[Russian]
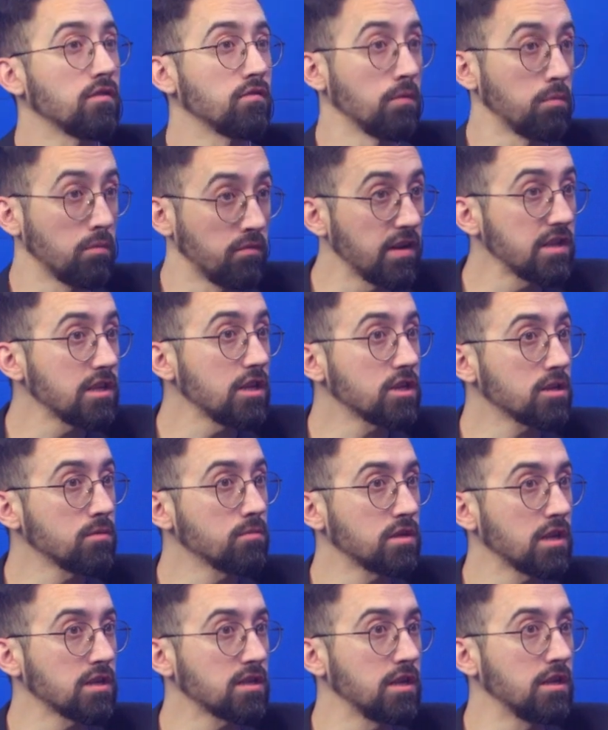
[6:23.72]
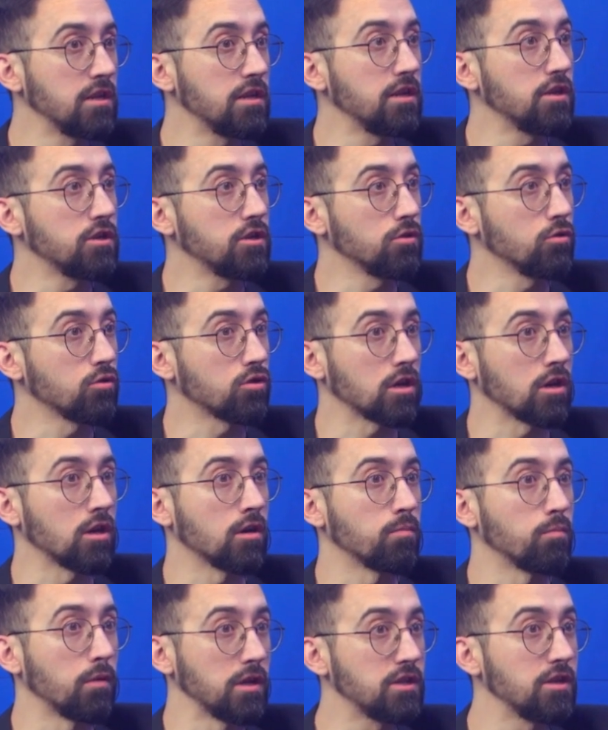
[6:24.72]
в обывательском сознании речь идет о
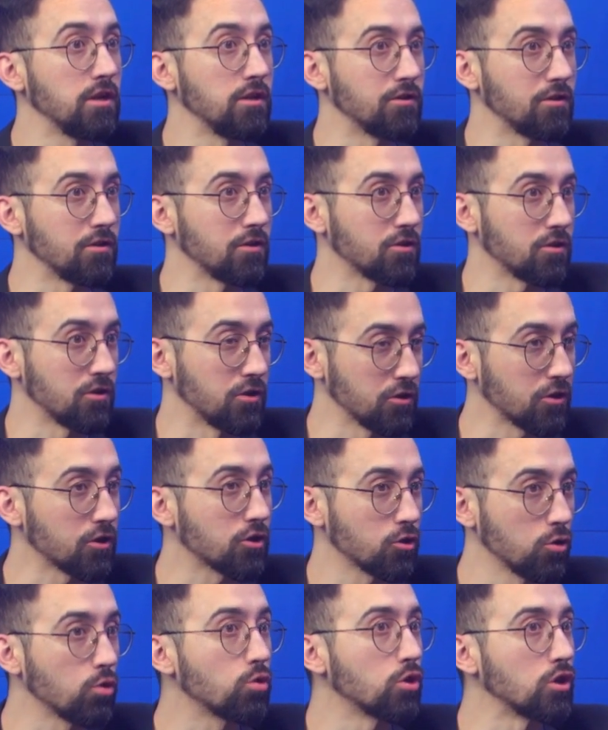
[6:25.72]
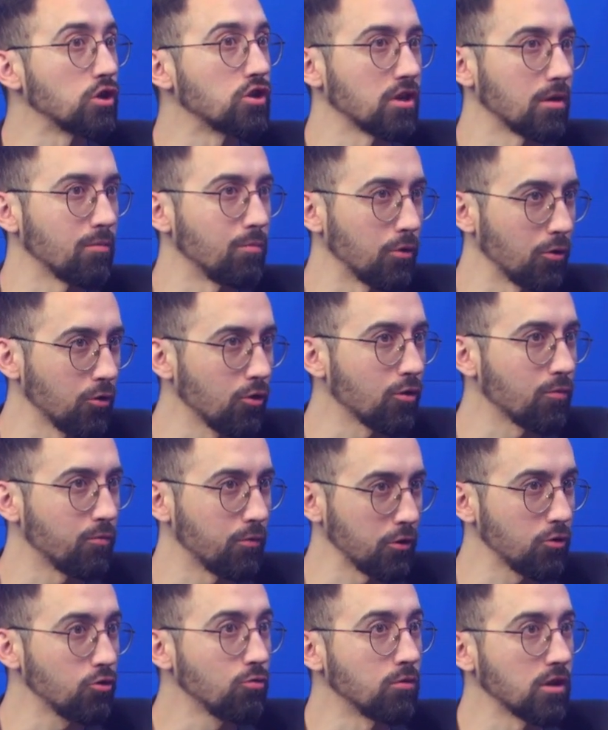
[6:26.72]
патенте, если человек что-то изобрел,
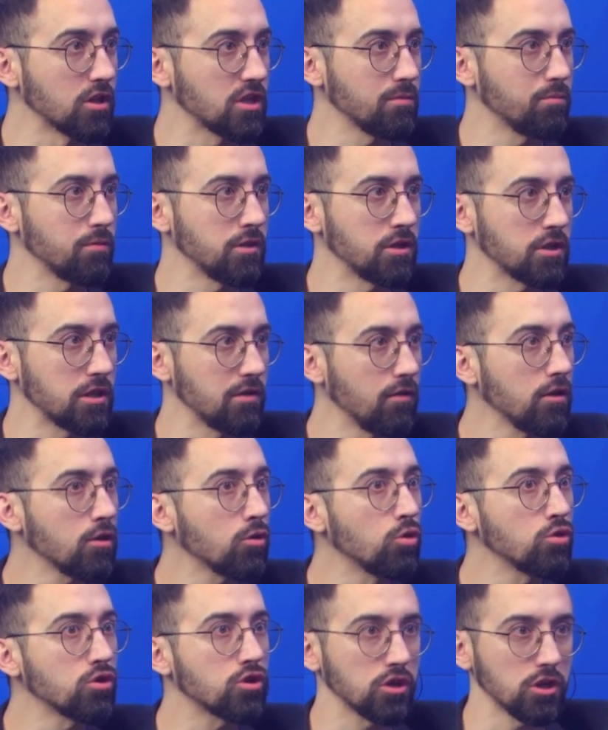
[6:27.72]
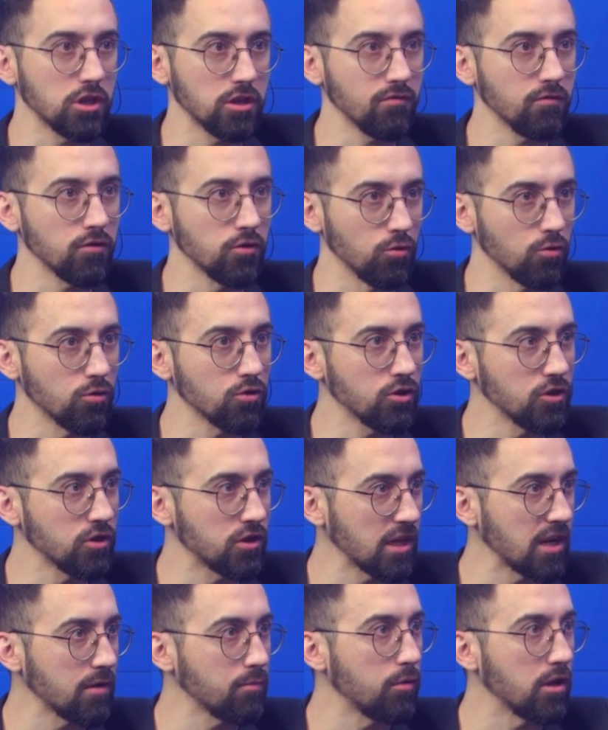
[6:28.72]
придумал, запатентовал, он с этого должен
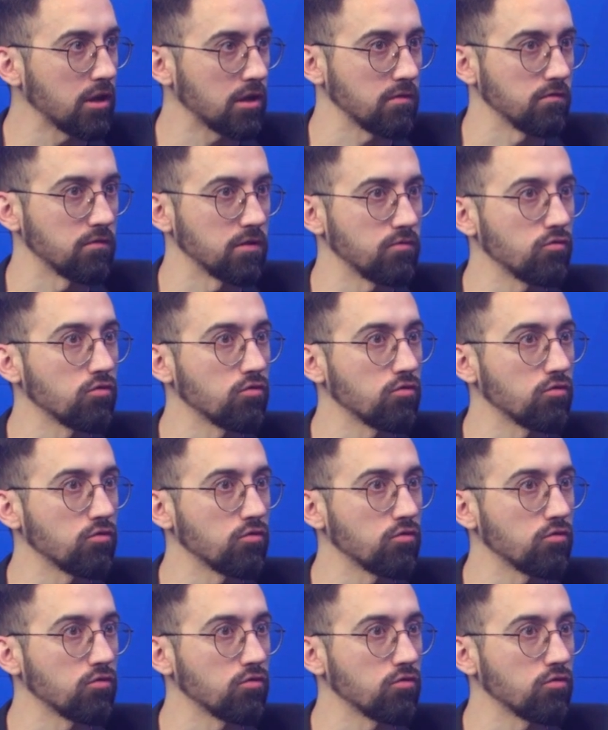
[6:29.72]
зарабатывать.